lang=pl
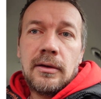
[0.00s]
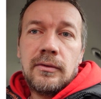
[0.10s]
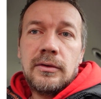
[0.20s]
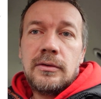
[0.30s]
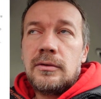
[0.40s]
A
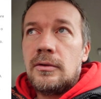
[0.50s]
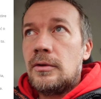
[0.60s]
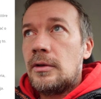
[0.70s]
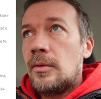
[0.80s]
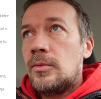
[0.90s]
więc no,
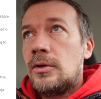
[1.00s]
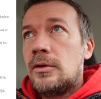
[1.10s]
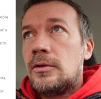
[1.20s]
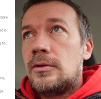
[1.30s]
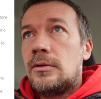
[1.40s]
nie dajmy się
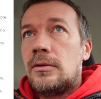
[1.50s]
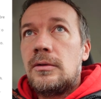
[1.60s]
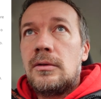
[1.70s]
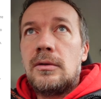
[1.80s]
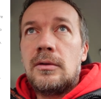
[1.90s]
też
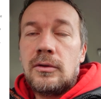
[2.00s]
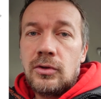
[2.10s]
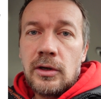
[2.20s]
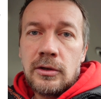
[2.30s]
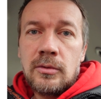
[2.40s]

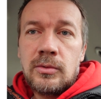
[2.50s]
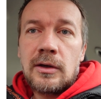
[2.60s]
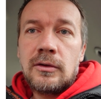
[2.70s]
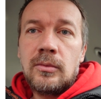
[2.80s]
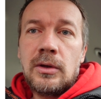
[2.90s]
dzisiejszym
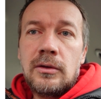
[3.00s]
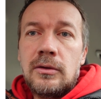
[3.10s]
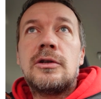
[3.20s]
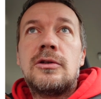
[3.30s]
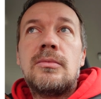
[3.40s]
czasom,
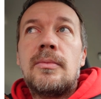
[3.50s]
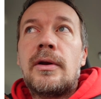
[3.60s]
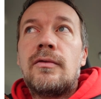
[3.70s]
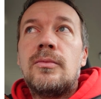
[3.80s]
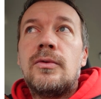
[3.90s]
kiedy każdy ma
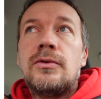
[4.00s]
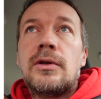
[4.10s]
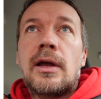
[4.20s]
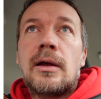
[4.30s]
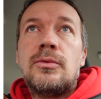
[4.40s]
prawo mówić
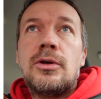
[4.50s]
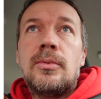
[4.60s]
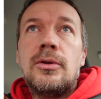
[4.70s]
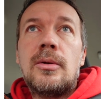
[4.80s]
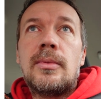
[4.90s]
tak, jak mu się
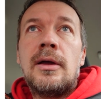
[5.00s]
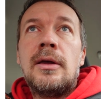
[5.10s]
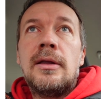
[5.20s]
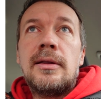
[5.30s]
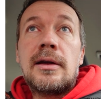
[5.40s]
podoba.
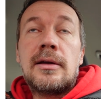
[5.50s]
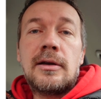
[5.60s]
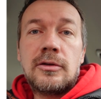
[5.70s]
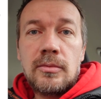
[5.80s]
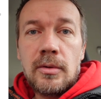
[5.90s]
Tak,
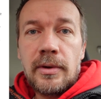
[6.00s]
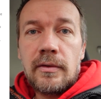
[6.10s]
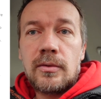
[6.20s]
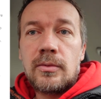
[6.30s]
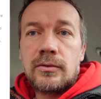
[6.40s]
każdy ma
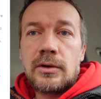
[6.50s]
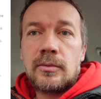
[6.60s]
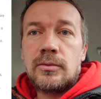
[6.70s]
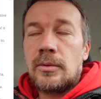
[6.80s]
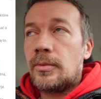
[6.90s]
prawo mówić tak,
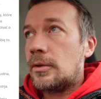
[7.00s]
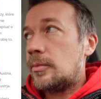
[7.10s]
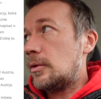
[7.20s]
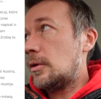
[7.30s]
jak mu się podoba.